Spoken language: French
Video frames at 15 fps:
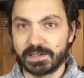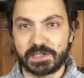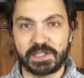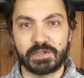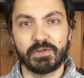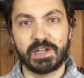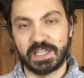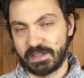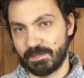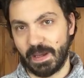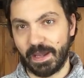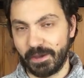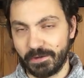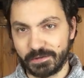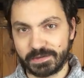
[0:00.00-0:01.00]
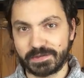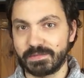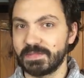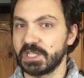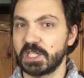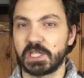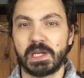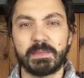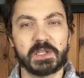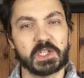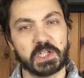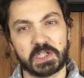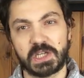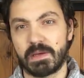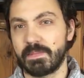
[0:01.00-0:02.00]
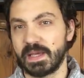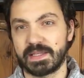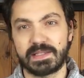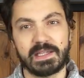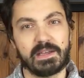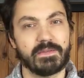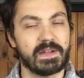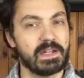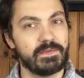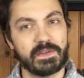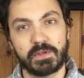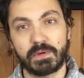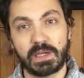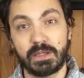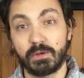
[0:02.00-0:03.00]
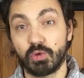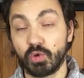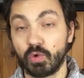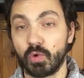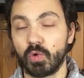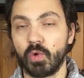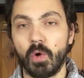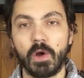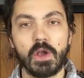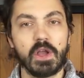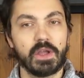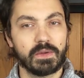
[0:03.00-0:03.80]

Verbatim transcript: J'ai de l'expérience, mais j'ai jamais cherché à percer, à faire de la figurine de concours.